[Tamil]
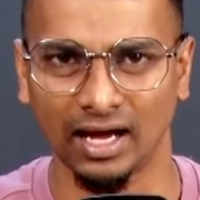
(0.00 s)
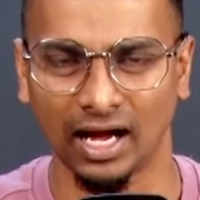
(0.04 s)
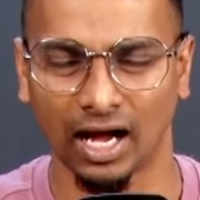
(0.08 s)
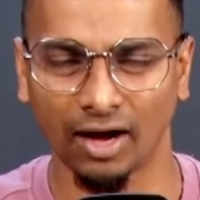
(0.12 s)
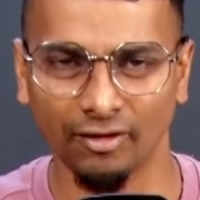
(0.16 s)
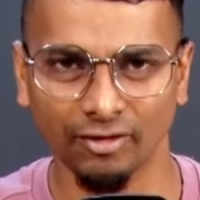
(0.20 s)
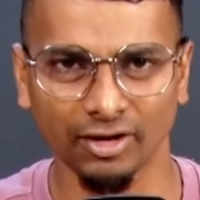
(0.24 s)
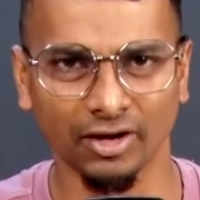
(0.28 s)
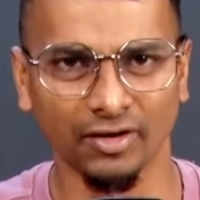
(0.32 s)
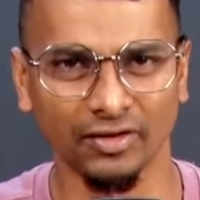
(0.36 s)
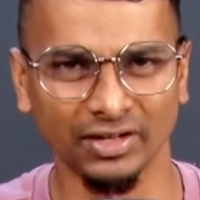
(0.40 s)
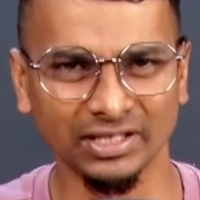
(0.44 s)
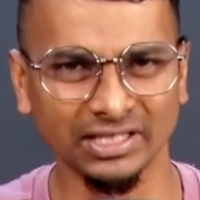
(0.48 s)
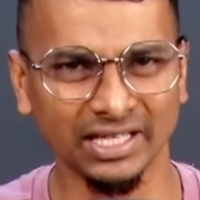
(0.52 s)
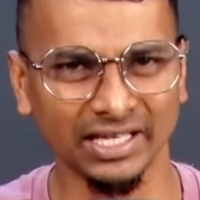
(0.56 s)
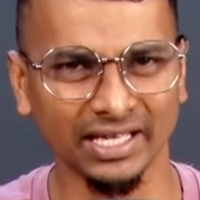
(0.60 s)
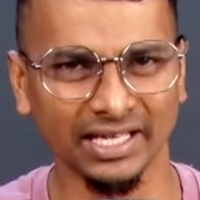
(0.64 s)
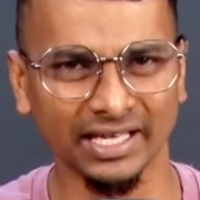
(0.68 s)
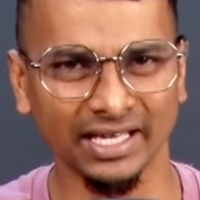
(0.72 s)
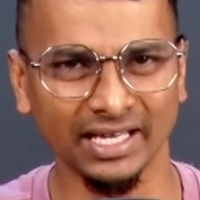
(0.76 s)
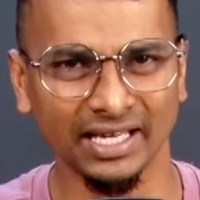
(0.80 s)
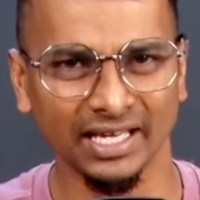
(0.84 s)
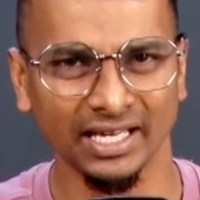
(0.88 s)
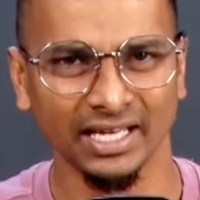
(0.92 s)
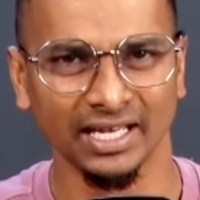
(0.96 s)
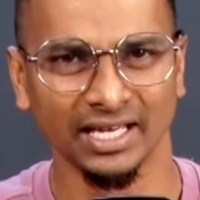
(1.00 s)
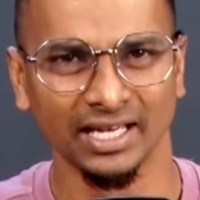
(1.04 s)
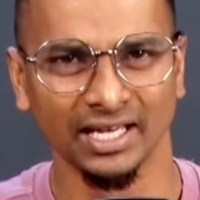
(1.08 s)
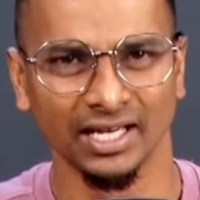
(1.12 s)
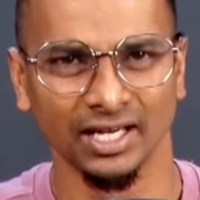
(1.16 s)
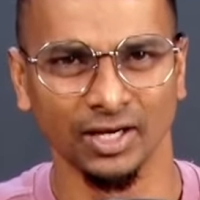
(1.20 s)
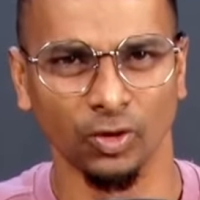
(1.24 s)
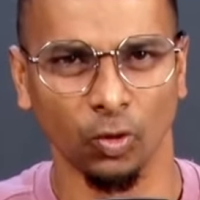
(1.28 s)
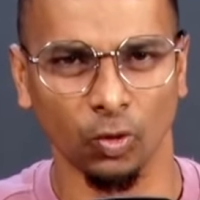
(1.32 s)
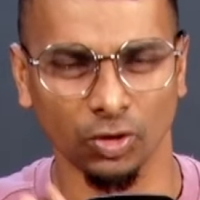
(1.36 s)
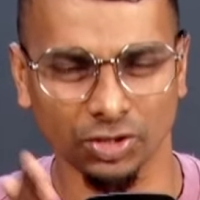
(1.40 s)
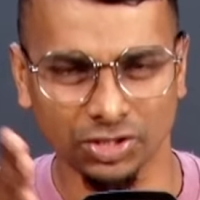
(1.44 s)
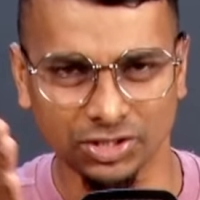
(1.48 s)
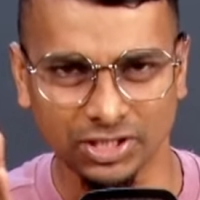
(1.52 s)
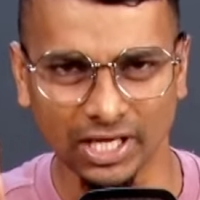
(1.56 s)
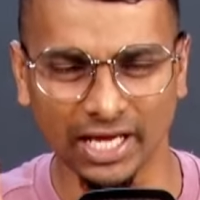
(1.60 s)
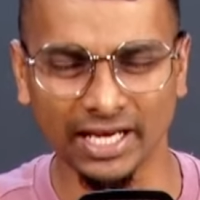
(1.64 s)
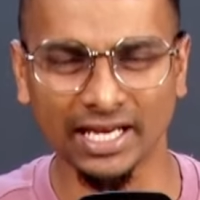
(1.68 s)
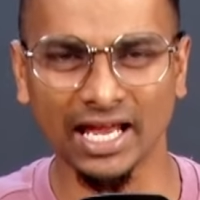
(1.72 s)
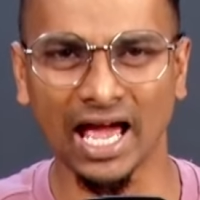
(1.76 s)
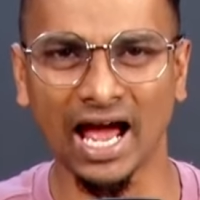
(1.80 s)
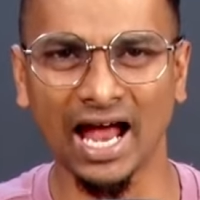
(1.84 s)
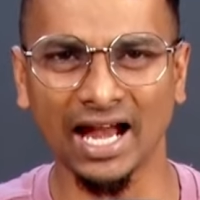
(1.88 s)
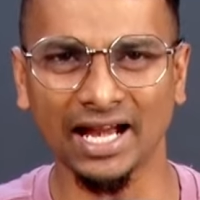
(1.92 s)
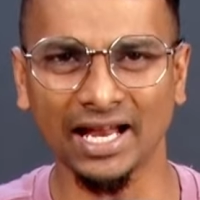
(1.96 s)
அவங்க வந்து ஒரு
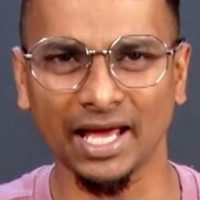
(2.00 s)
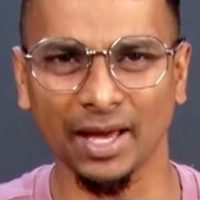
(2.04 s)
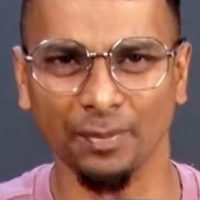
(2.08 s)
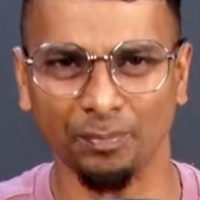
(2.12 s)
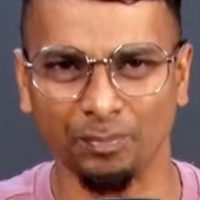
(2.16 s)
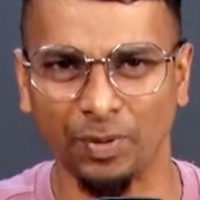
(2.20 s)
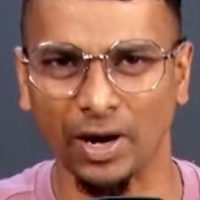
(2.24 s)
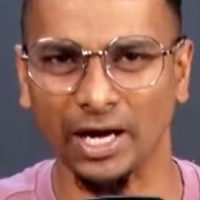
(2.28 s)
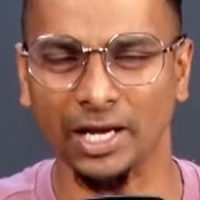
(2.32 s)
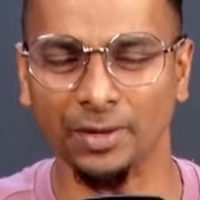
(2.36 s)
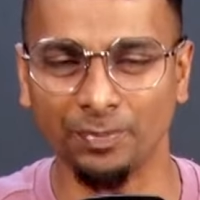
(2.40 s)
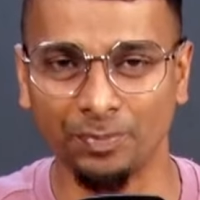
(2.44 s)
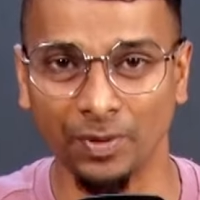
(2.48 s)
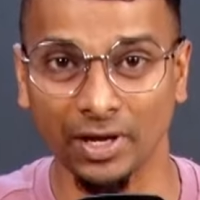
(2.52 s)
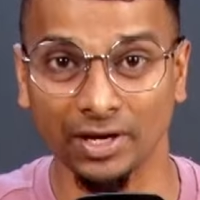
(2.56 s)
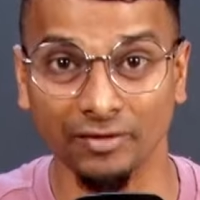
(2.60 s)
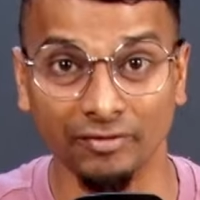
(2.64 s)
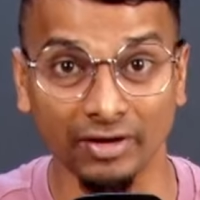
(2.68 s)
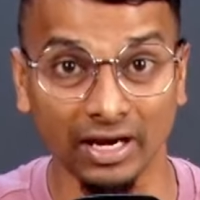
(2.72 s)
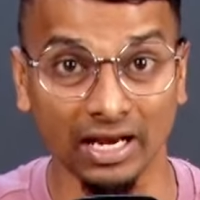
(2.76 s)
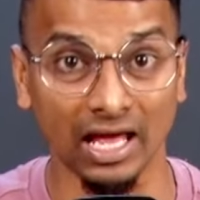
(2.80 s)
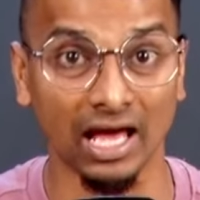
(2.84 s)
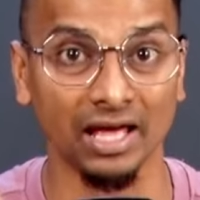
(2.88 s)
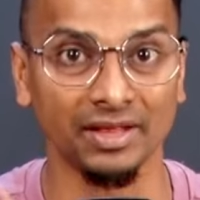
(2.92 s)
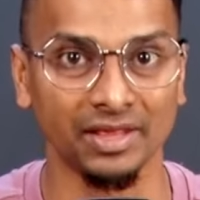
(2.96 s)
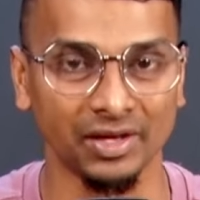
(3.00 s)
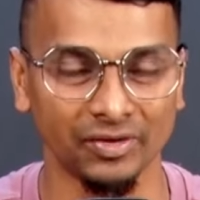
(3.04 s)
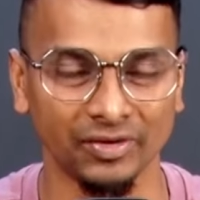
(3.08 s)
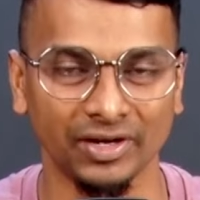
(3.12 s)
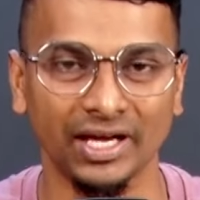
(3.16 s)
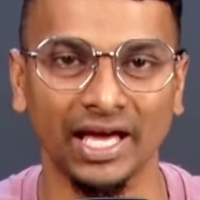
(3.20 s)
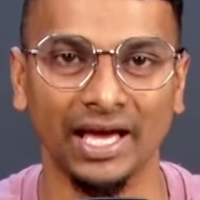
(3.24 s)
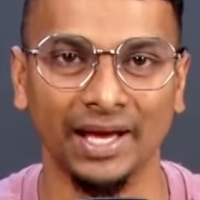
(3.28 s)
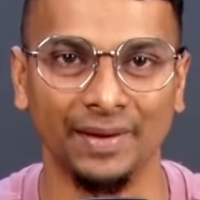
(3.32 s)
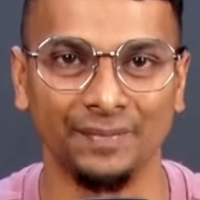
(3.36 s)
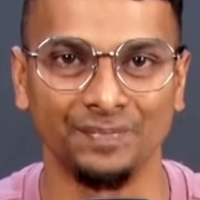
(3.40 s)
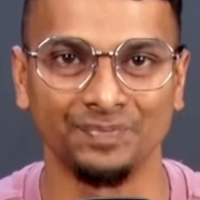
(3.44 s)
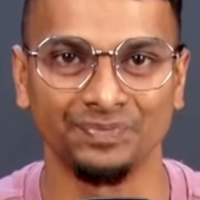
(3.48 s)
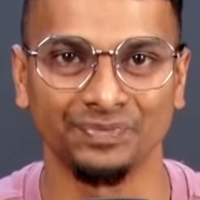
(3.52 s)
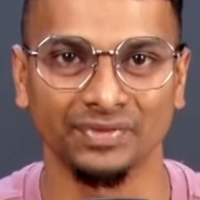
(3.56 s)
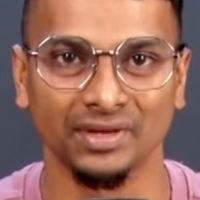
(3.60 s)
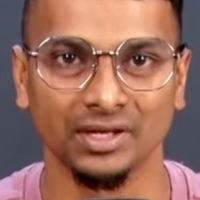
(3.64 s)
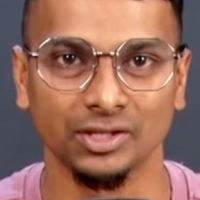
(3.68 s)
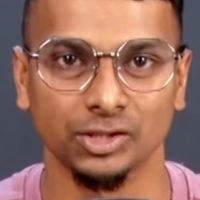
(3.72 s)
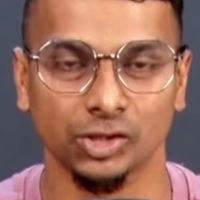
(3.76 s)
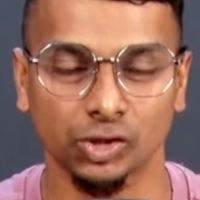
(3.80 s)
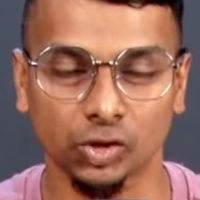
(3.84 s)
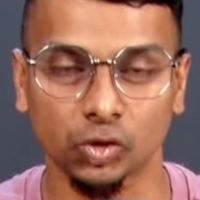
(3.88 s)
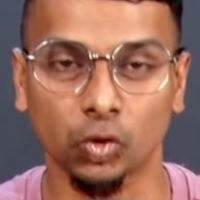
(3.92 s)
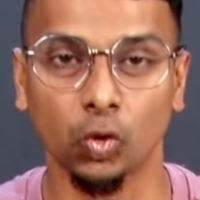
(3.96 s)
சரியான படிப்பறிவு இல்லாதவங்க
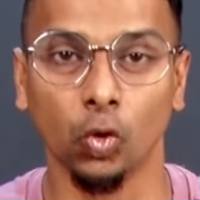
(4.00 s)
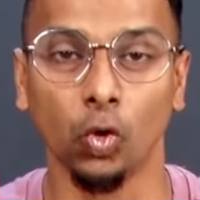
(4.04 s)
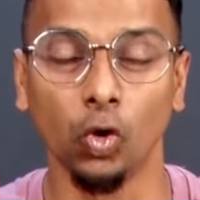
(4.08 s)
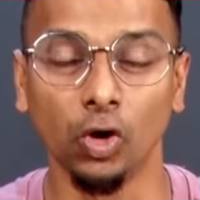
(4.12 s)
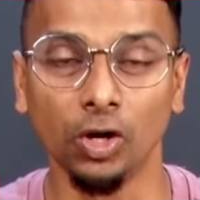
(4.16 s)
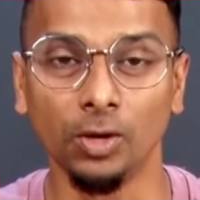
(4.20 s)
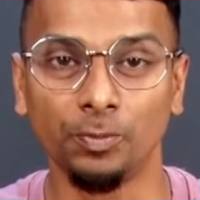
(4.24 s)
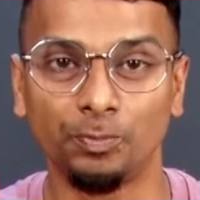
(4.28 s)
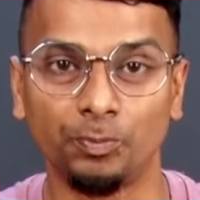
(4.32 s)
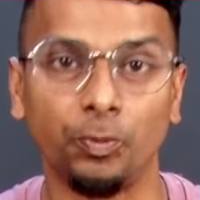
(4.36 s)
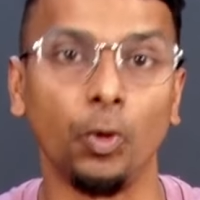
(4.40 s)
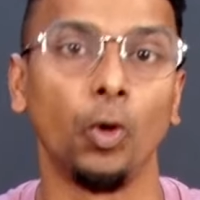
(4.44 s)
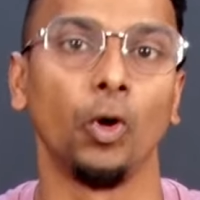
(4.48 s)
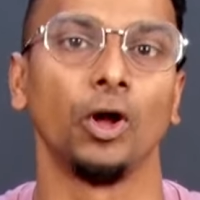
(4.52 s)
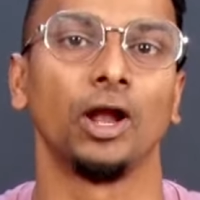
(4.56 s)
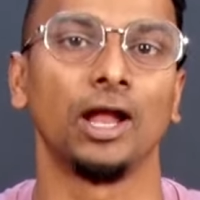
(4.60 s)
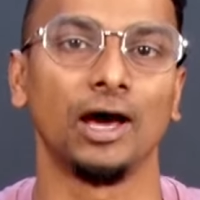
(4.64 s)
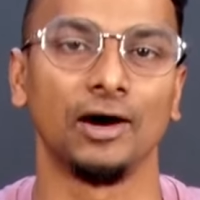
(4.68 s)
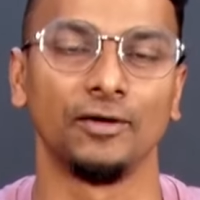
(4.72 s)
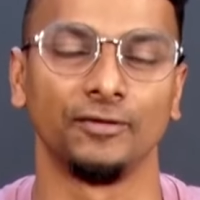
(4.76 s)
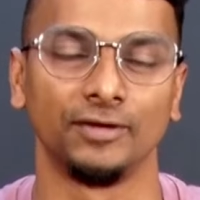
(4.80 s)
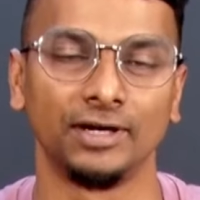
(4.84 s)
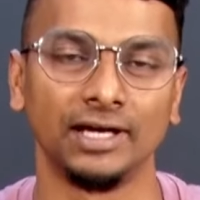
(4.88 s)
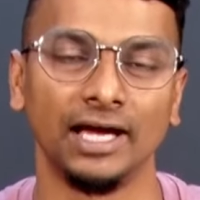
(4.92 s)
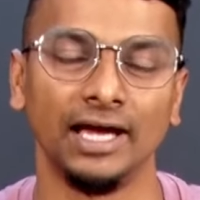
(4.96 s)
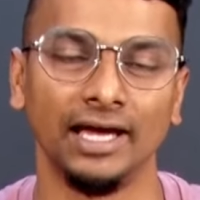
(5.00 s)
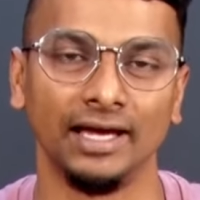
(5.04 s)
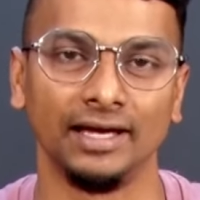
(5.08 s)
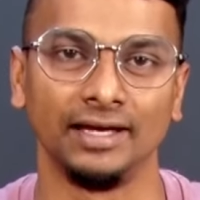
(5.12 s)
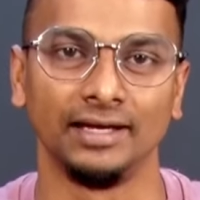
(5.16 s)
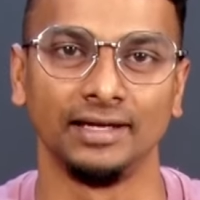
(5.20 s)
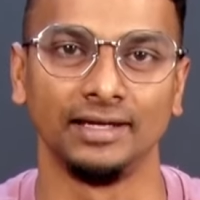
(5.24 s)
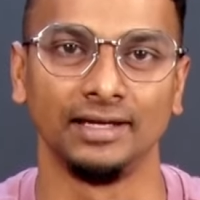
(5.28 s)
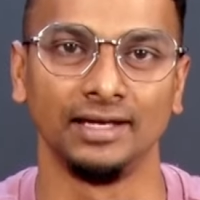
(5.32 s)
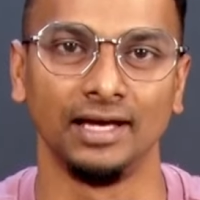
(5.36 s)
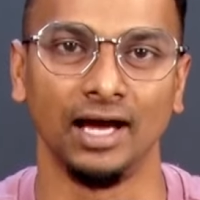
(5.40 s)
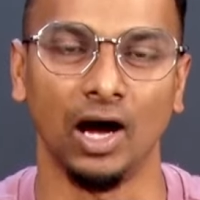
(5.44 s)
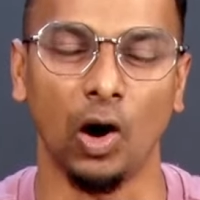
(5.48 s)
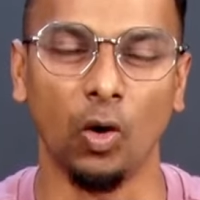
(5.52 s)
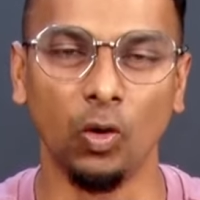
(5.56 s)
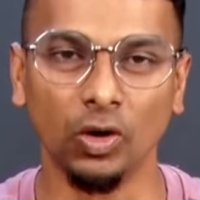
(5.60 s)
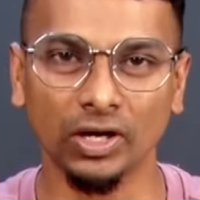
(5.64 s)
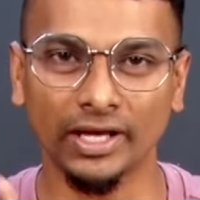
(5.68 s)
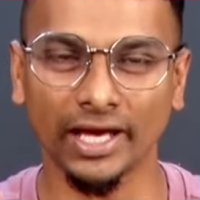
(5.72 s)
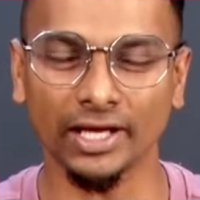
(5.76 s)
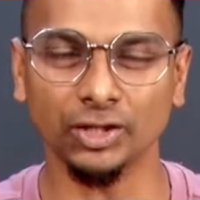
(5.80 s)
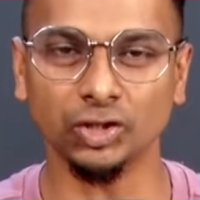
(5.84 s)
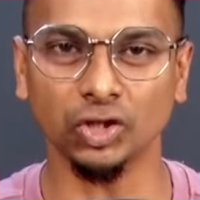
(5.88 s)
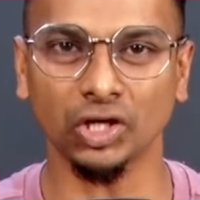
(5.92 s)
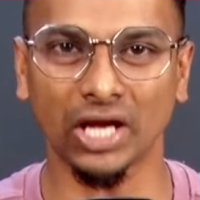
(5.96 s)
ஸ்கூல் போல அவங்க
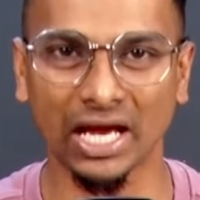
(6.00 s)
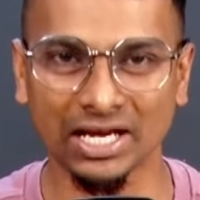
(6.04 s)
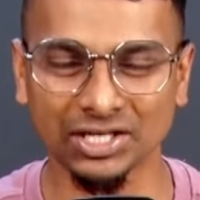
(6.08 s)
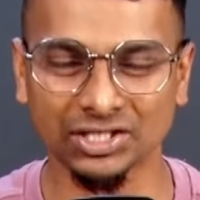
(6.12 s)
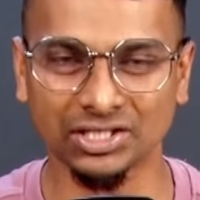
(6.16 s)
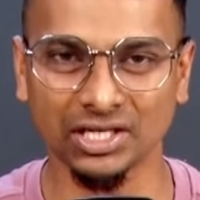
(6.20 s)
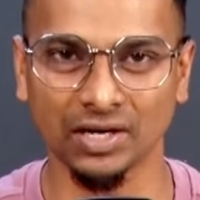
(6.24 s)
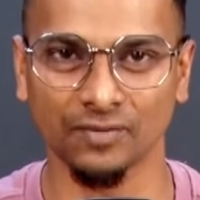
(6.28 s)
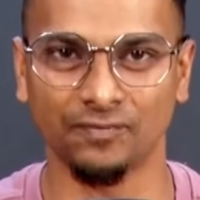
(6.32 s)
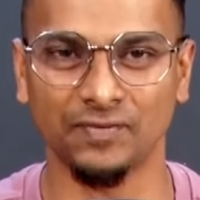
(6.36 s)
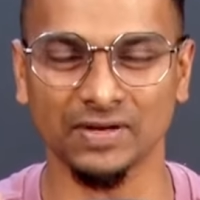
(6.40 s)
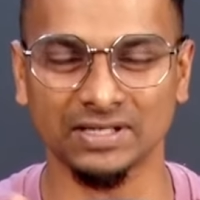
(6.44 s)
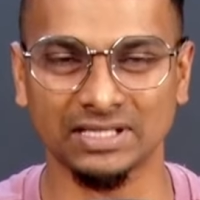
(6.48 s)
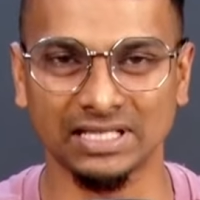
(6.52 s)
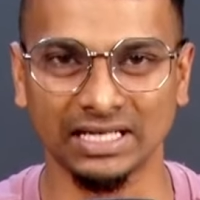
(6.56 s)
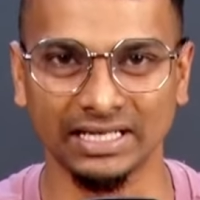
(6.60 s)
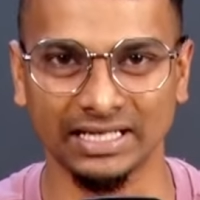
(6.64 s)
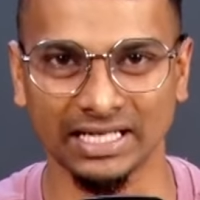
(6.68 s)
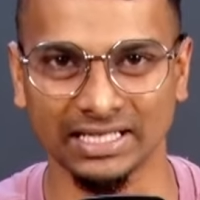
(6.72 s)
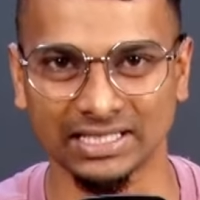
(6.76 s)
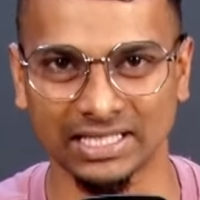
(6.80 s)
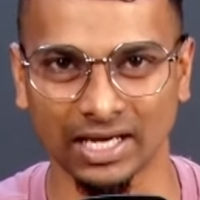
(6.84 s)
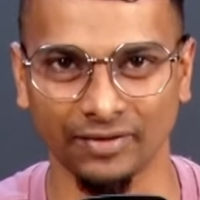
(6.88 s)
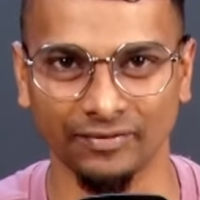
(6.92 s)
அவங்களுக்கு எஜுகேஷனல் ஃபெசிலிட்டிஸ்